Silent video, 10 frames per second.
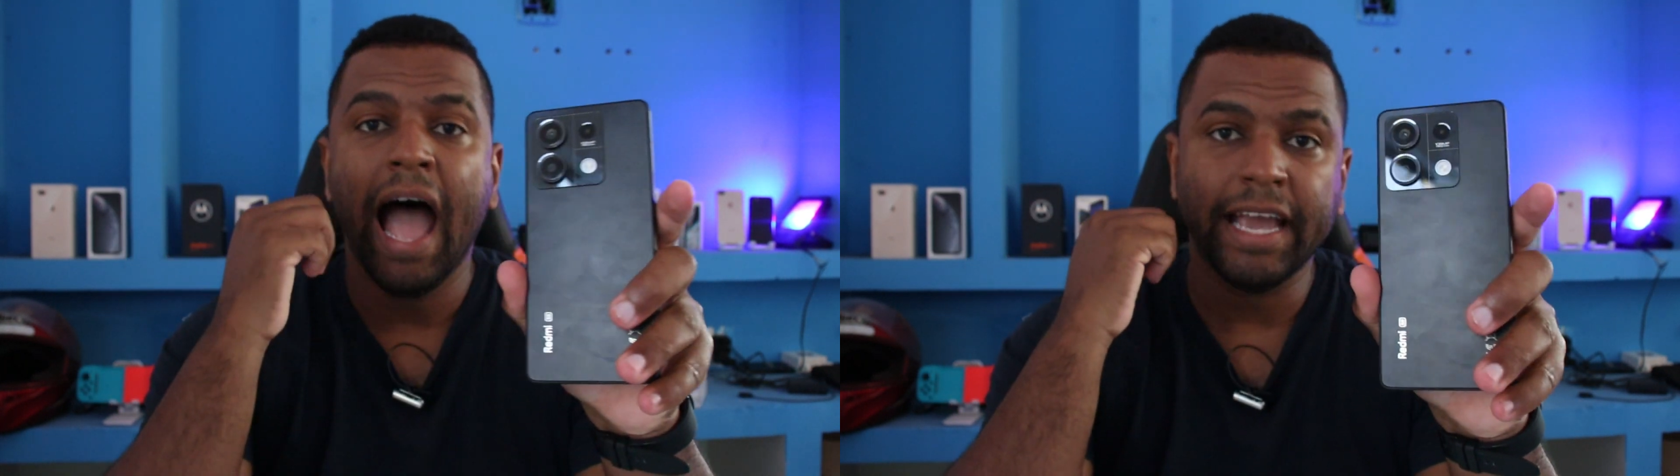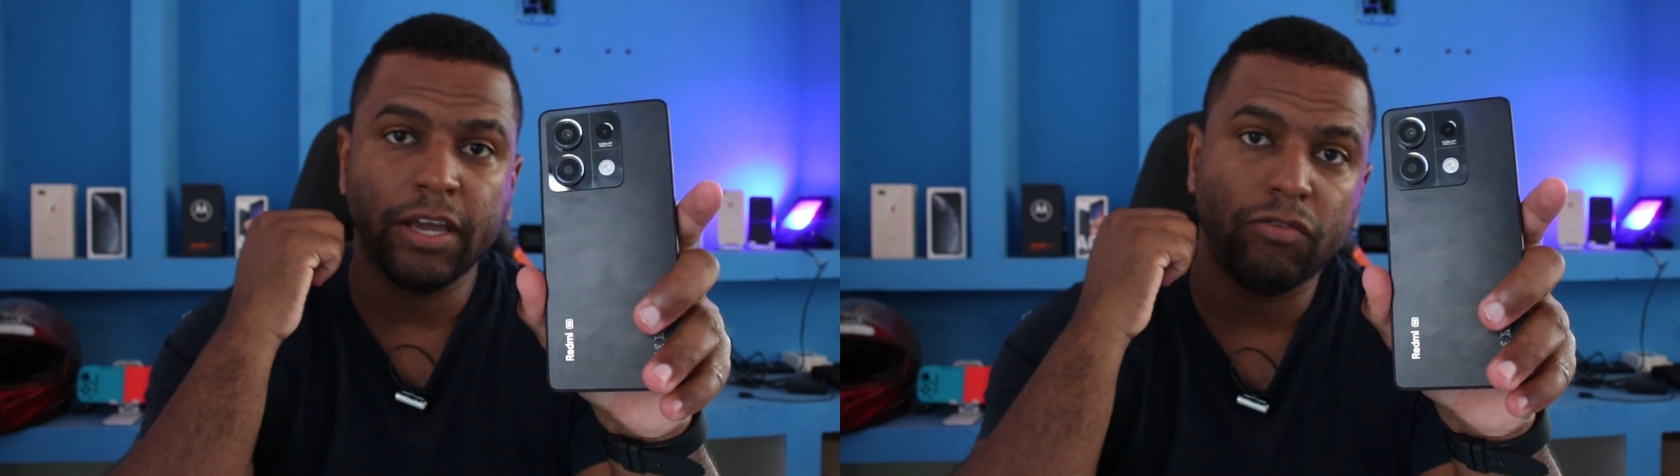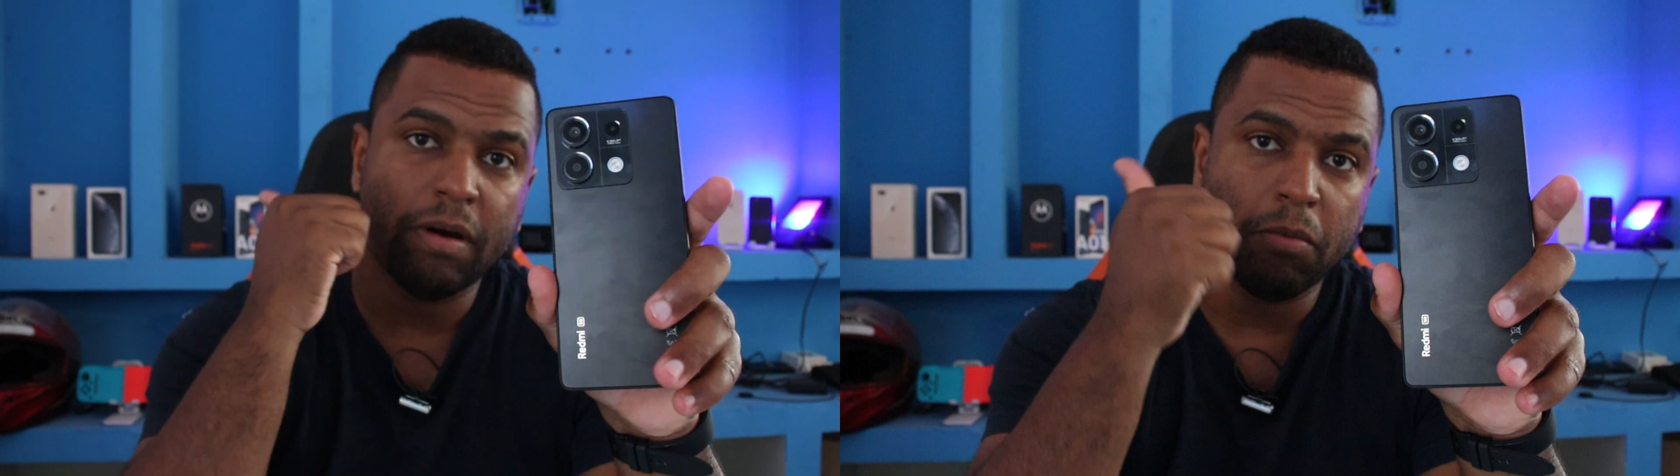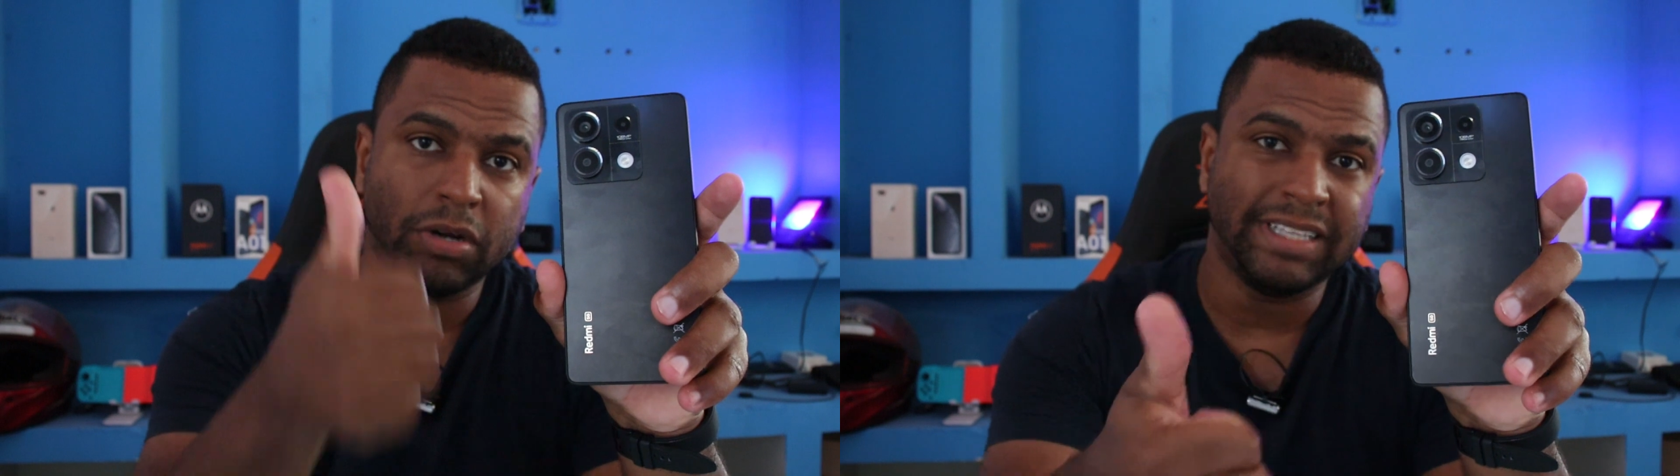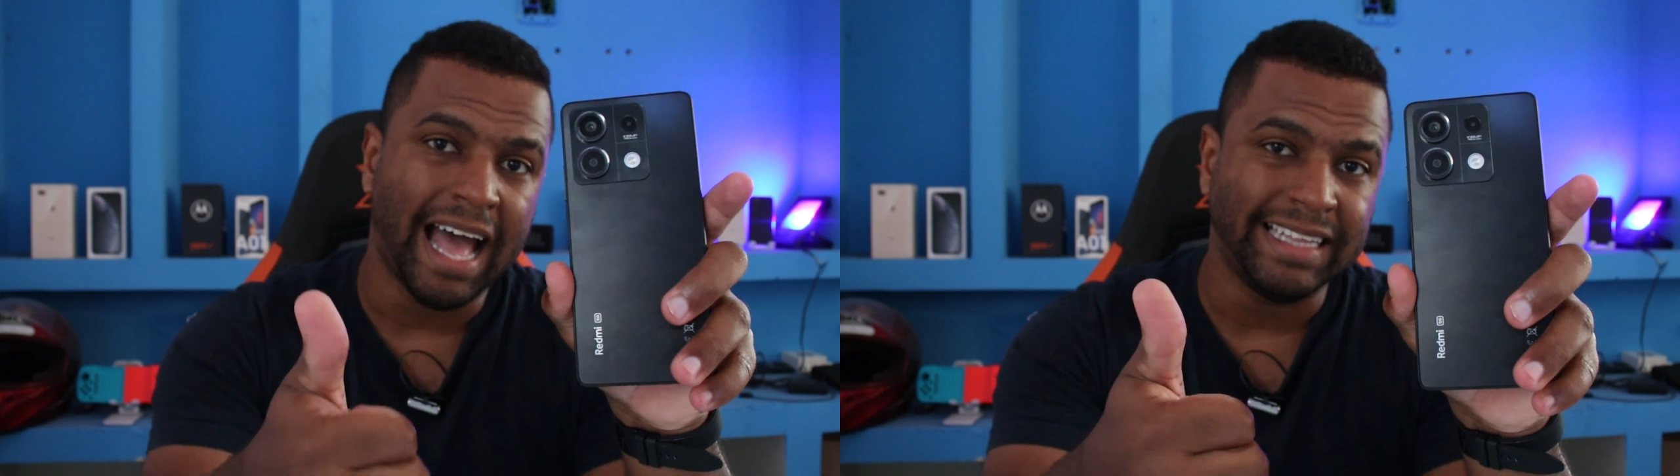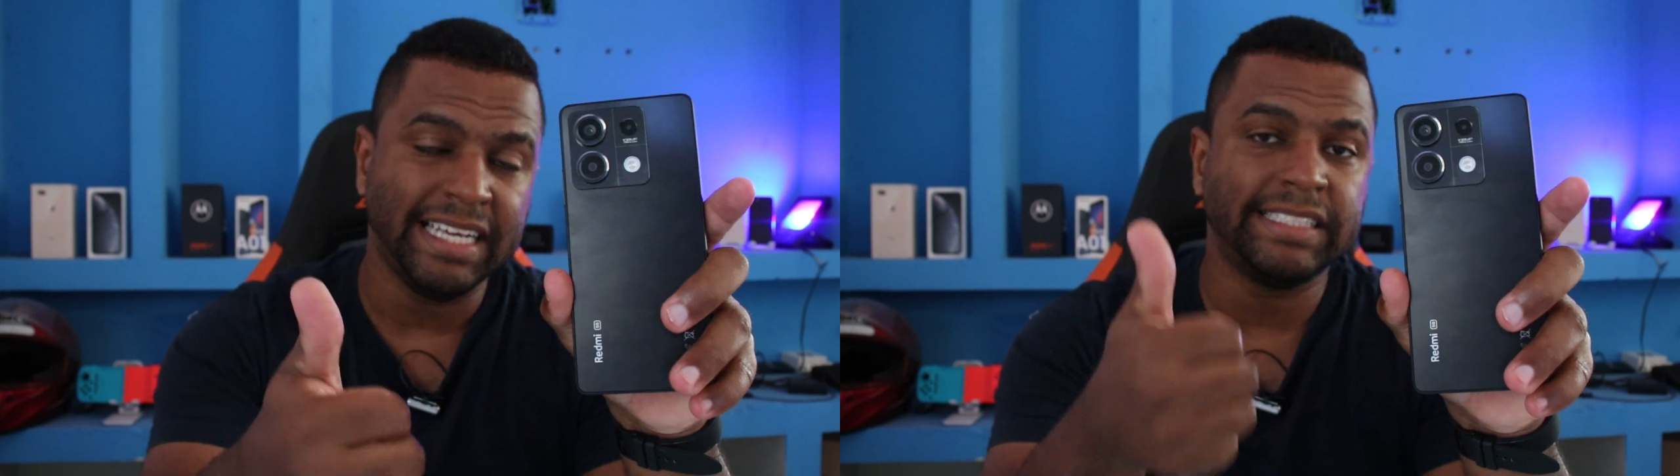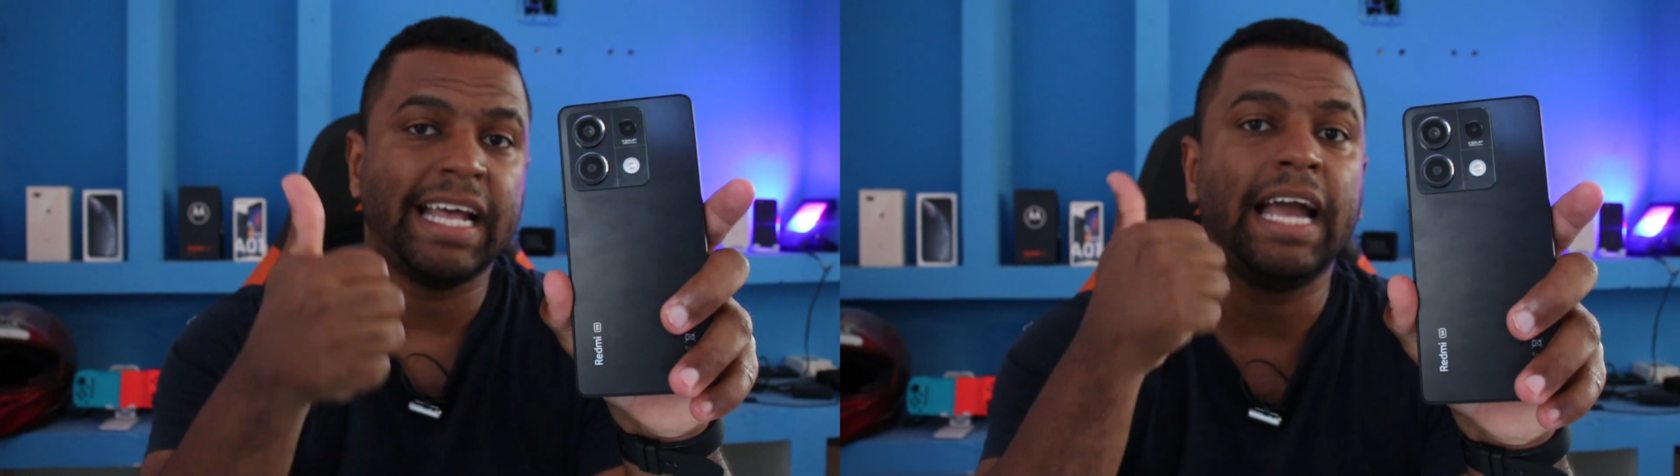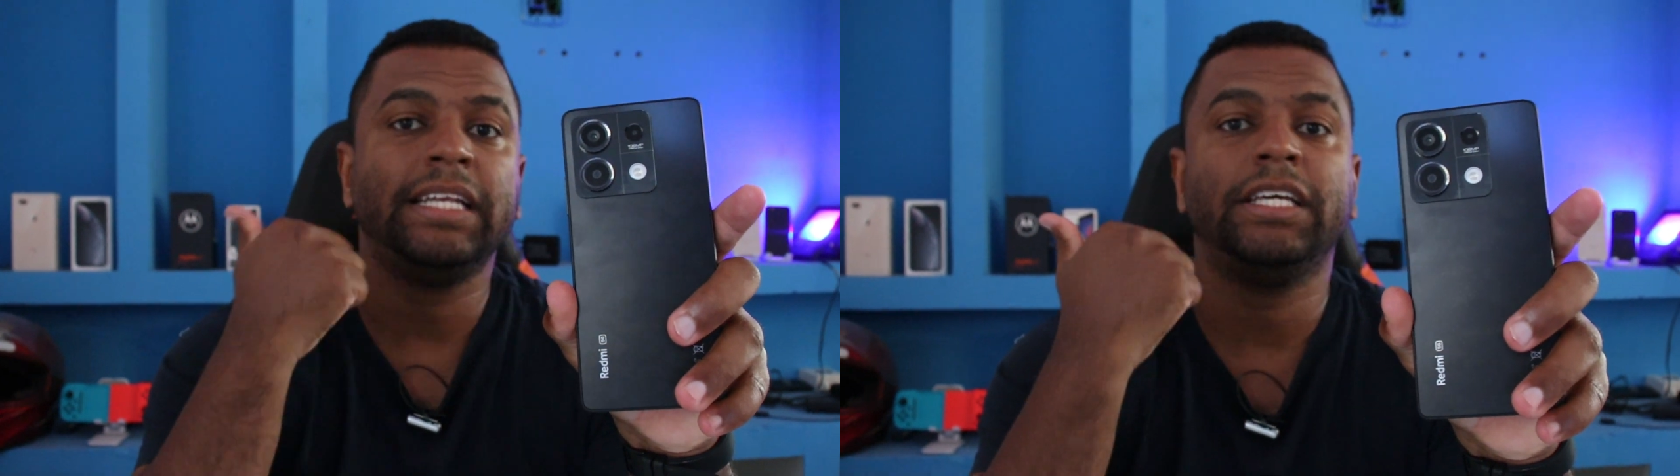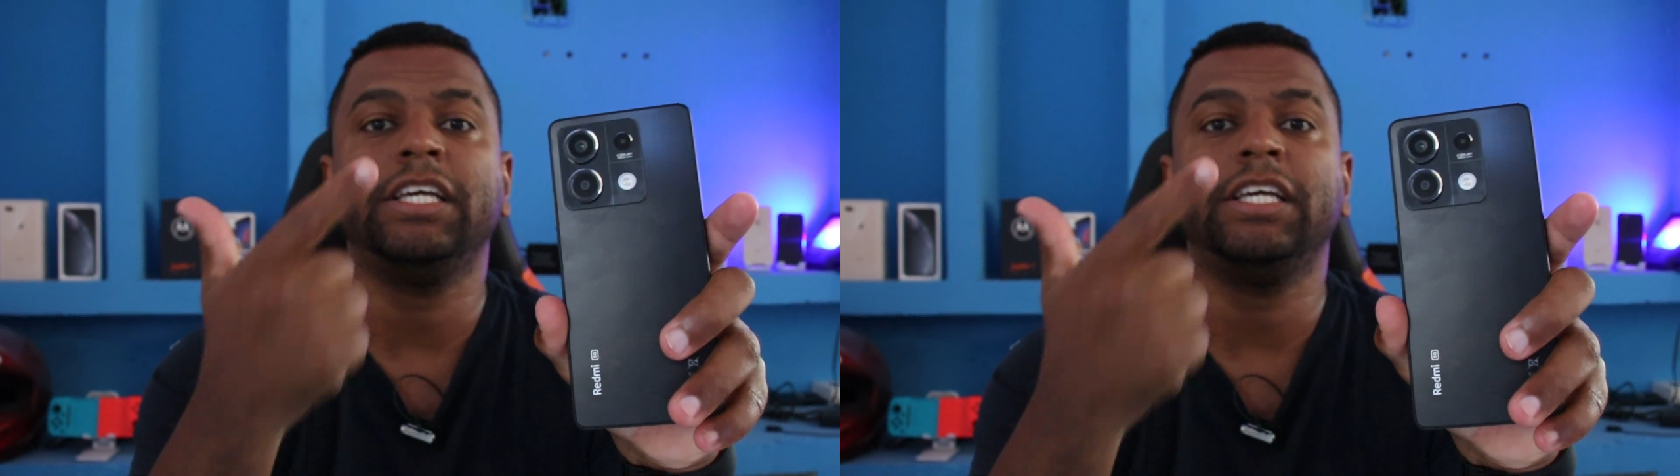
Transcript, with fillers: Aqui eu vou abordar design,